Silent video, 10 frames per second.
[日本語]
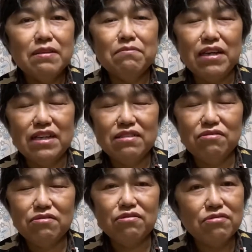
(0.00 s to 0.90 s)
まあ、
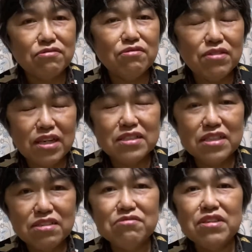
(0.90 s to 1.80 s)
孤独を感じ
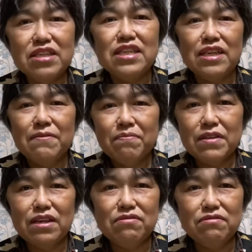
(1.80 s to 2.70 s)
た時に
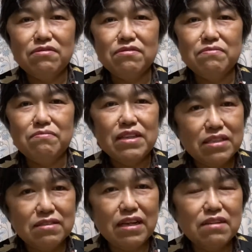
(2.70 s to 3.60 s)
まあ、
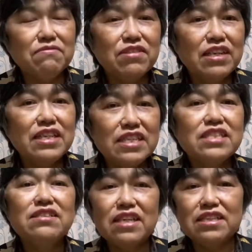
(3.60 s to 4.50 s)
誰もいないね
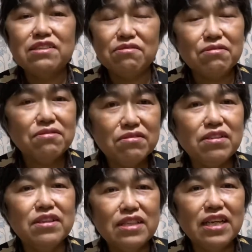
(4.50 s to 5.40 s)
静かなところに
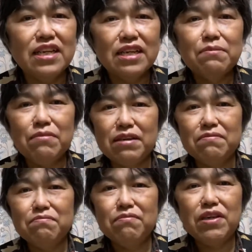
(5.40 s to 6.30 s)
行って、まあ、
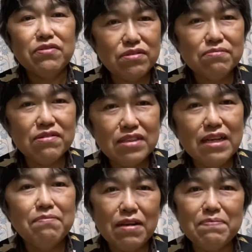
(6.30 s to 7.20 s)
目をつぶって、
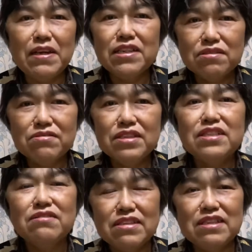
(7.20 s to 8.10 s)
まあ、瞑想で
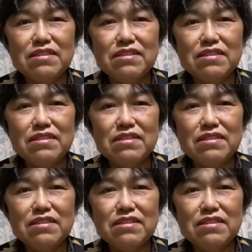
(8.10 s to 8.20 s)
すよね、